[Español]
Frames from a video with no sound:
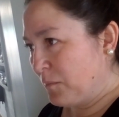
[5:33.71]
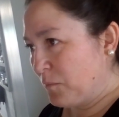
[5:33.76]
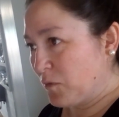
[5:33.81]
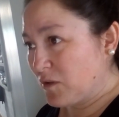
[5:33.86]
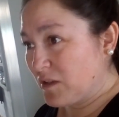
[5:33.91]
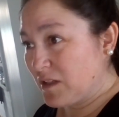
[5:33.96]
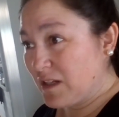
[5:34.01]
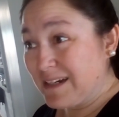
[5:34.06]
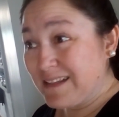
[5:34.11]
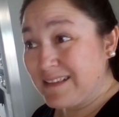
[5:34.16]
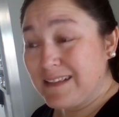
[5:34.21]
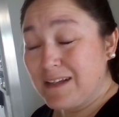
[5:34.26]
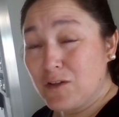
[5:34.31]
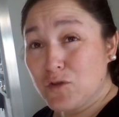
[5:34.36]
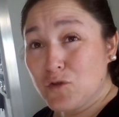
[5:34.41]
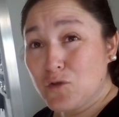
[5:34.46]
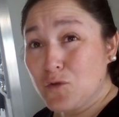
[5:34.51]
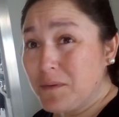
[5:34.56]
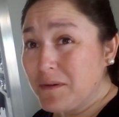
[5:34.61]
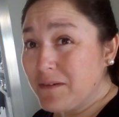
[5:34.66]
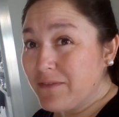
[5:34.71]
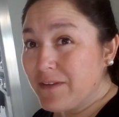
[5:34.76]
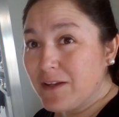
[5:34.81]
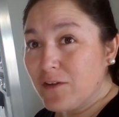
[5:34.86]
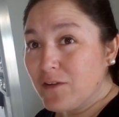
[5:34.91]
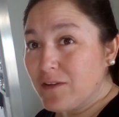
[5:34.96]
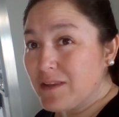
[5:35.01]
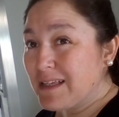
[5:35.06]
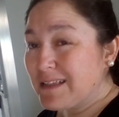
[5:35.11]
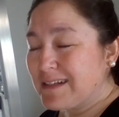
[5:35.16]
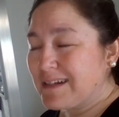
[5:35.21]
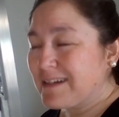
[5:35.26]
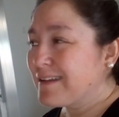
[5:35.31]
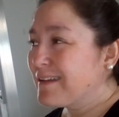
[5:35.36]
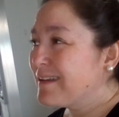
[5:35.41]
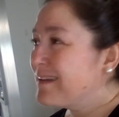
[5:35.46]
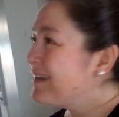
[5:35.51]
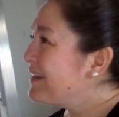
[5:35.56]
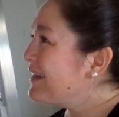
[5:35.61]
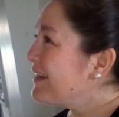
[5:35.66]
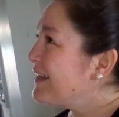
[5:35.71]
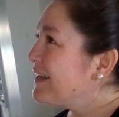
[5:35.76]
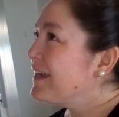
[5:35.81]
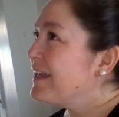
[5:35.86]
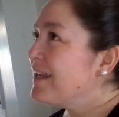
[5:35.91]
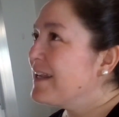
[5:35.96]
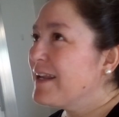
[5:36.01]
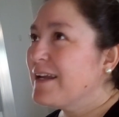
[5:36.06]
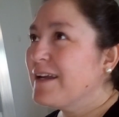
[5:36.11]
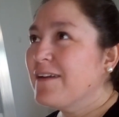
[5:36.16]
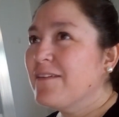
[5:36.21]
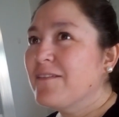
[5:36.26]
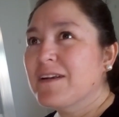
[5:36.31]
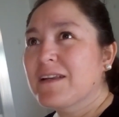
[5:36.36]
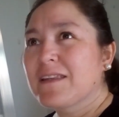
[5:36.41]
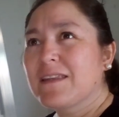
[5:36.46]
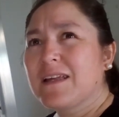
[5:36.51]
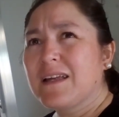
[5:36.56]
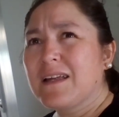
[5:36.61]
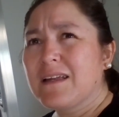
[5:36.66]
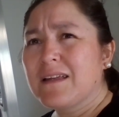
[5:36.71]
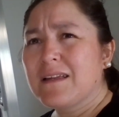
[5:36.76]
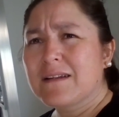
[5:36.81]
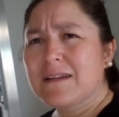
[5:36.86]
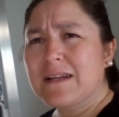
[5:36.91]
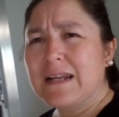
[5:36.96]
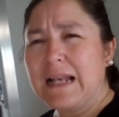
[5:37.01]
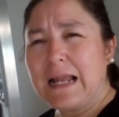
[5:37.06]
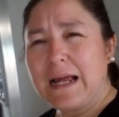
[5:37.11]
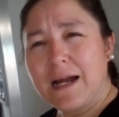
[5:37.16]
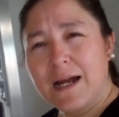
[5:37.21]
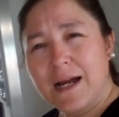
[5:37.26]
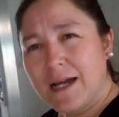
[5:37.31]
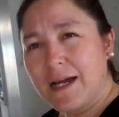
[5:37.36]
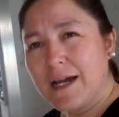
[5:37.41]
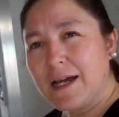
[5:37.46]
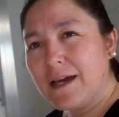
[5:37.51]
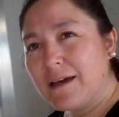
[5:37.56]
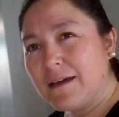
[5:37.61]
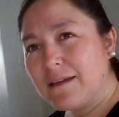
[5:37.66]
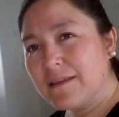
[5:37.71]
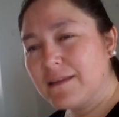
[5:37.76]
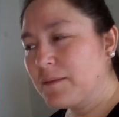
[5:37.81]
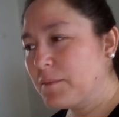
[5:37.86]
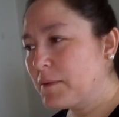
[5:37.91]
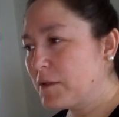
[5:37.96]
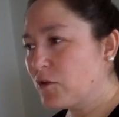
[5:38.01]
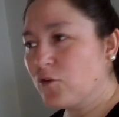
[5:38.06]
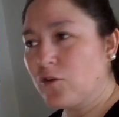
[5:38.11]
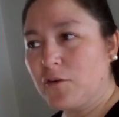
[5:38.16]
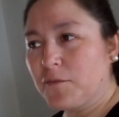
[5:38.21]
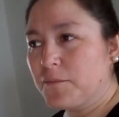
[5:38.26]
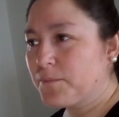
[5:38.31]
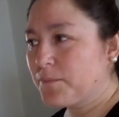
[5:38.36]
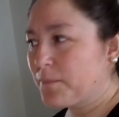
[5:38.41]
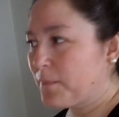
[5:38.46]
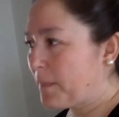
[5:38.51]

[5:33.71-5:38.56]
podría pues, haber estado súper bien hoy día tranquila, ¿verdad? Relajada, pero no.